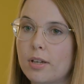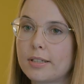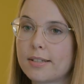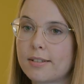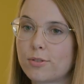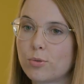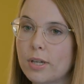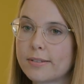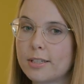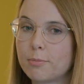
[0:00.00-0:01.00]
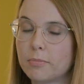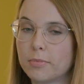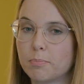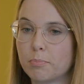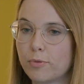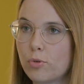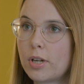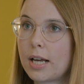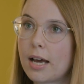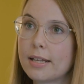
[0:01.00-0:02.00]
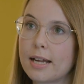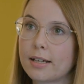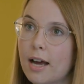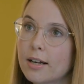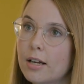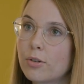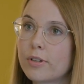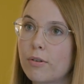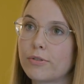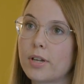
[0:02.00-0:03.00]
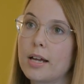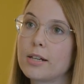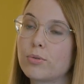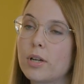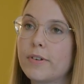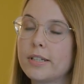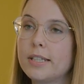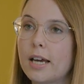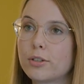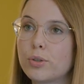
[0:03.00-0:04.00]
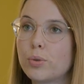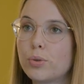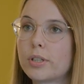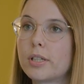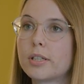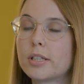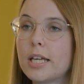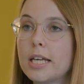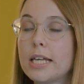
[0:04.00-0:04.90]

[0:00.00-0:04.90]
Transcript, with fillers: Das ist so, dass die Bewohner gerade nach Krankenhausaufenthalt oder wenn die Angehörigen